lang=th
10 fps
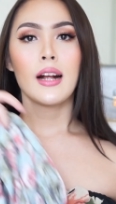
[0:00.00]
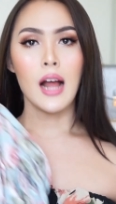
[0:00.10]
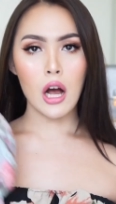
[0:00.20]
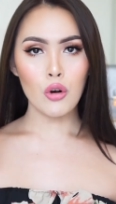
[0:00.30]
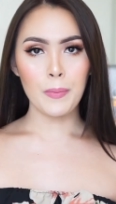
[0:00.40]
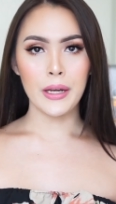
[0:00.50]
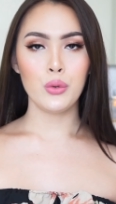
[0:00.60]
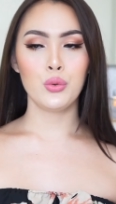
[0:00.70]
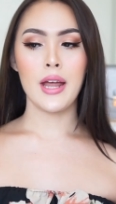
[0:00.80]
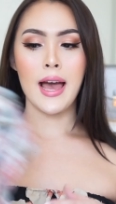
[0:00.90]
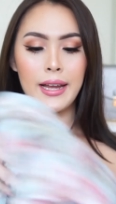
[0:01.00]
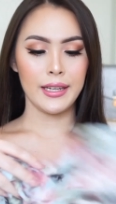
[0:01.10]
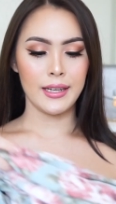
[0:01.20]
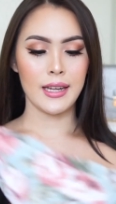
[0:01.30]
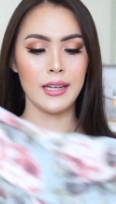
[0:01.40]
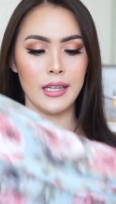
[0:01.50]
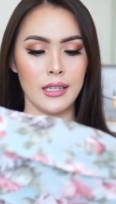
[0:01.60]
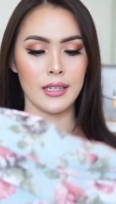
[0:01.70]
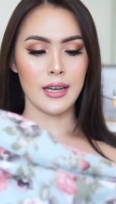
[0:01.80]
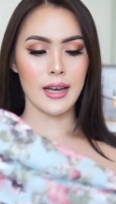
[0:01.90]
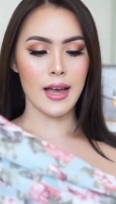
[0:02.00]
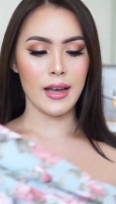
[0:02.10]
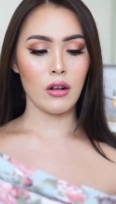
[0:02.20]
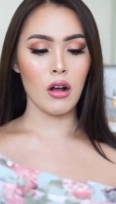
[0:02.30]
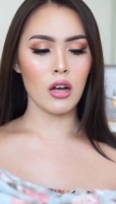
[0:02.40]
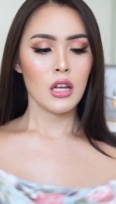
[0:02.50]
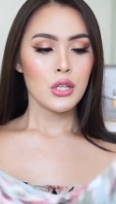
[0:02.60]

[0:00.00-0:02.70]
เข้าไปดูได้นั่นเองนะคะก็